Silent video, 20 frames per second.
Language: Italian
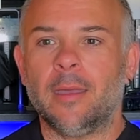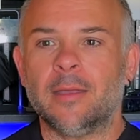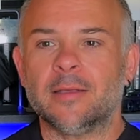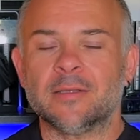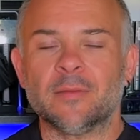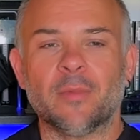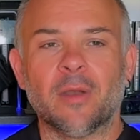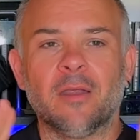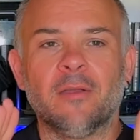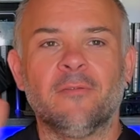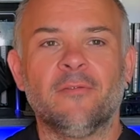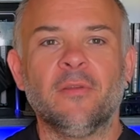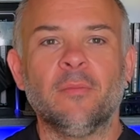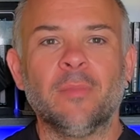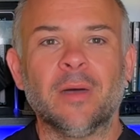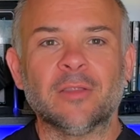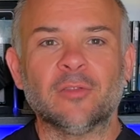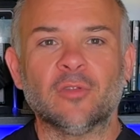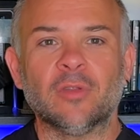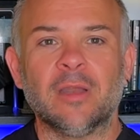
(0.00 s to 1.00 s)
sembrava il
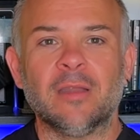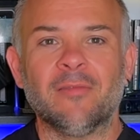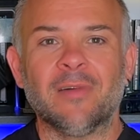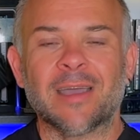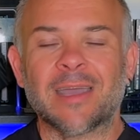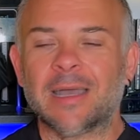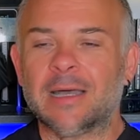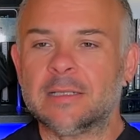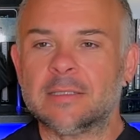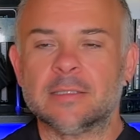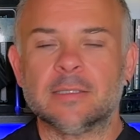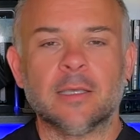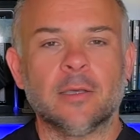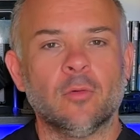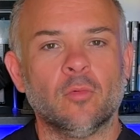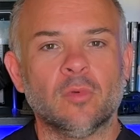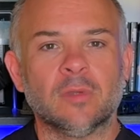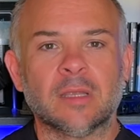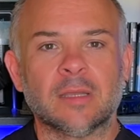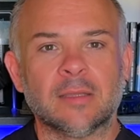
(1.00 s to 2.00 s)
filmato delle vacanze
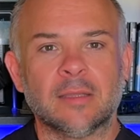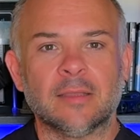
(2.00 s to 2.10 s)
ultra